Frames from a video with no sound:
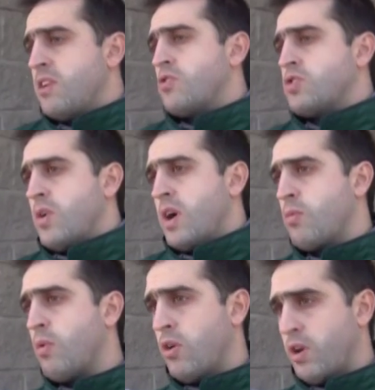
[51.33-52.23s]
y no llevar
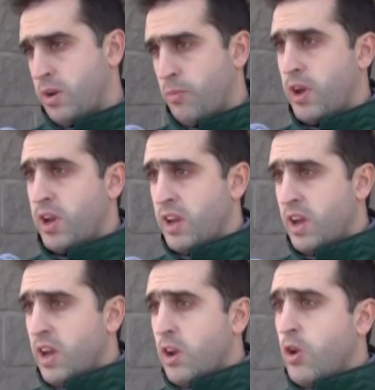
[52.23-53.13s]
jugadores que por ahí
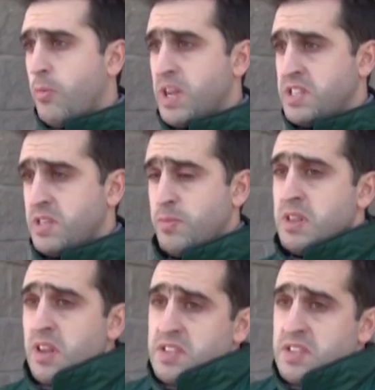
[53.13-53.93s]
no participen,